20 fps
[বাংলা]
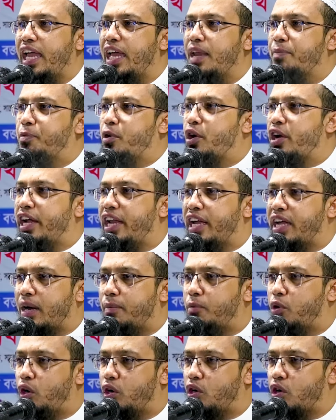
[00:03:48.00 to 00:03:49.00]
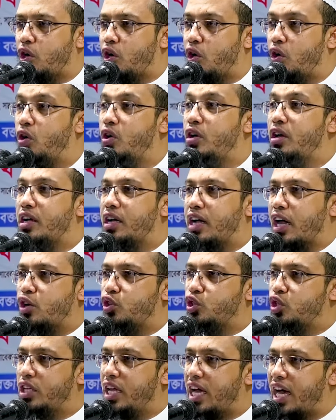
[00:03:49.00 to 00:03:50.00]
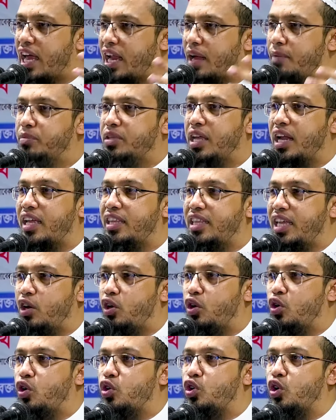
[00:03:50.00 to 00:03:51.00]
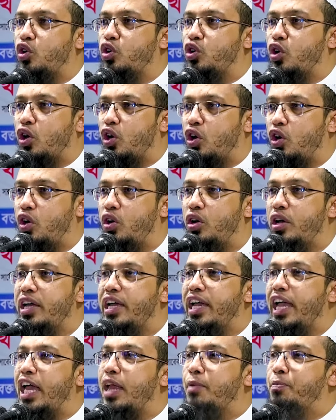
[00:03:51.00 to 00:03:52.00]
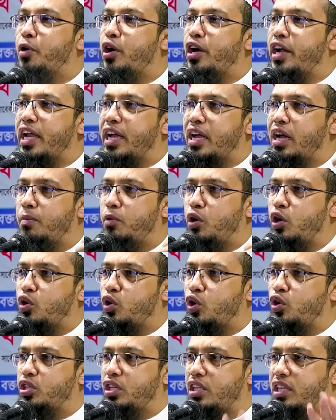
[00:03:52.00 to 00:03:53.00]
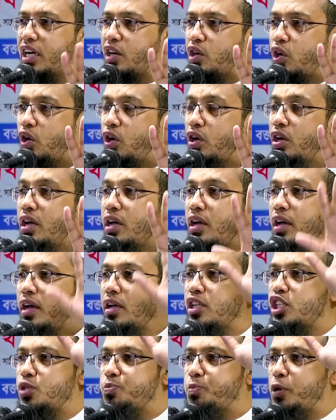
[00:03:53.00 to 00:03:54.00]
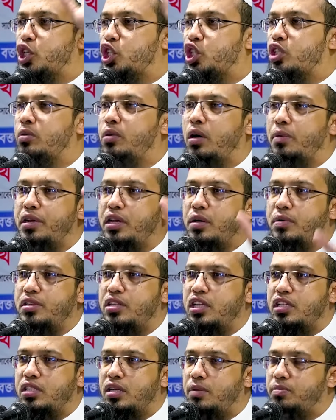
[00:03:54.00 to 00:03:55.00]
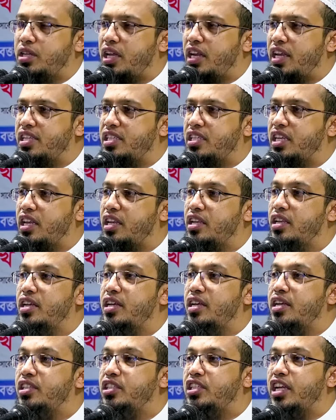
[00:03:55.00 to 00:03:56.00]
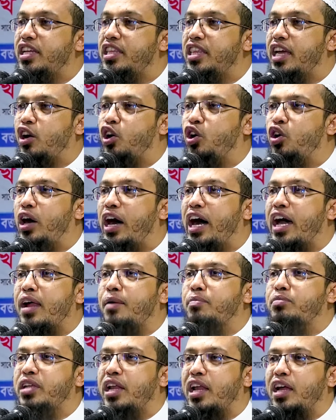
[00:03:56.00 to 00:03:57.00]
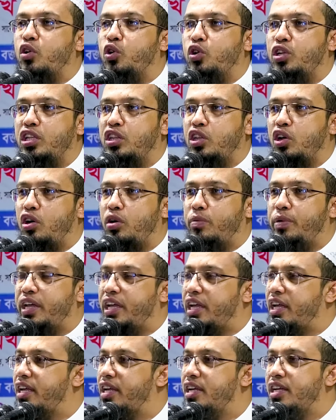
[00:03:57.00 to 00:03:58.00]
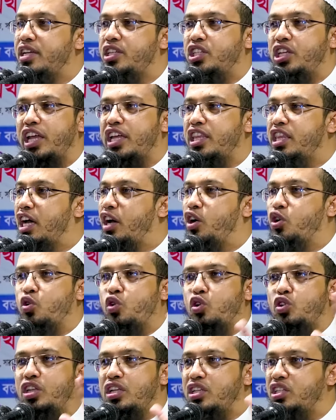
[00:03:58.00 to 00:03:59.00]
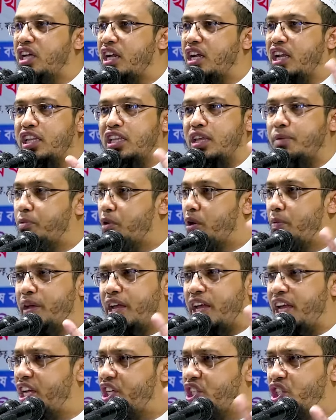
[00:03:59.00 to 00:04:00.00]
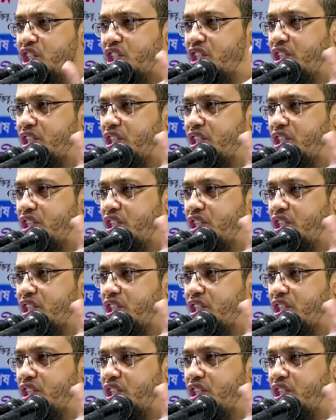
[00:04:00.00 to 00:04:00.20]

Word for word: এরপরে নেকামল করো কারণ যদি হারাম দ্বারা দেহ গঠন করো এরপরে নেকামল করতে থাকো স্পষ্টভাবে নবী ইসলাম জানাইছেন যেই দেহ হারাম দ্বারা গঠিত হবে সেই দেহ কোনোদিন জান্নাতে প্রবেশ